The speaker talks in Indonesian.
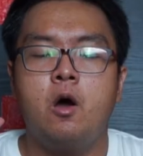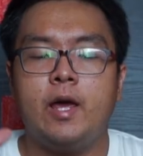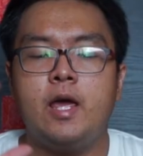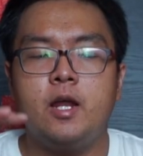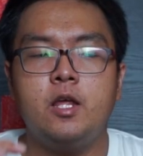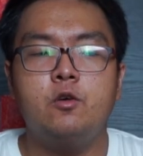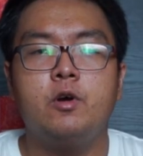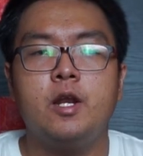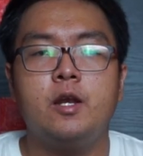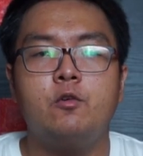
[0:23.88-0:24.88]
Oke, jadi
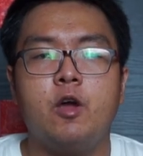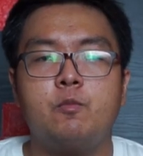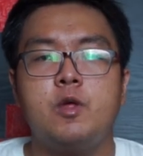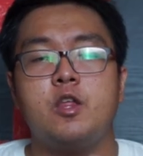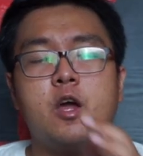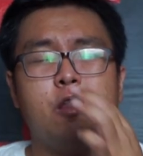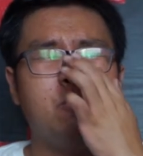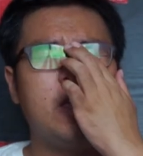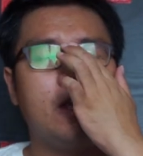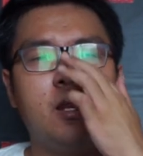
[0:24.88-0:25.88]
Ugreen USB Share
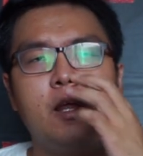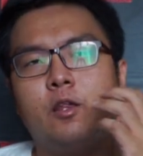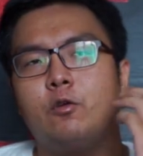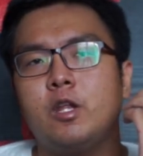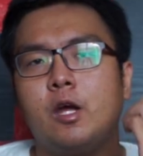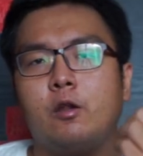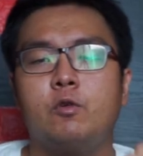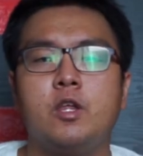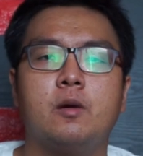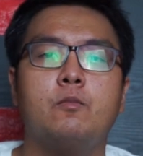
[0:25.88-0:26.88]
Switcher ini atau Share
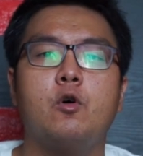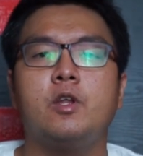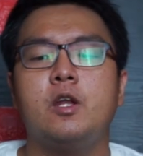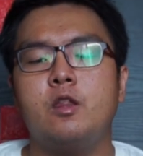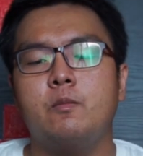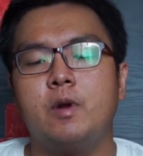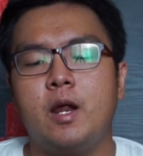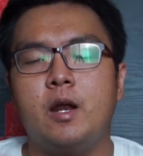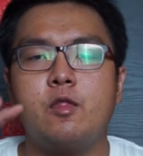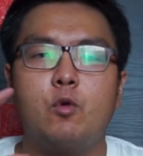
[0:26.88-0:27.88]
Switcher Box ini
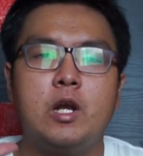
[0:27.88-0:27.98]
sebenarnya adalah sebuah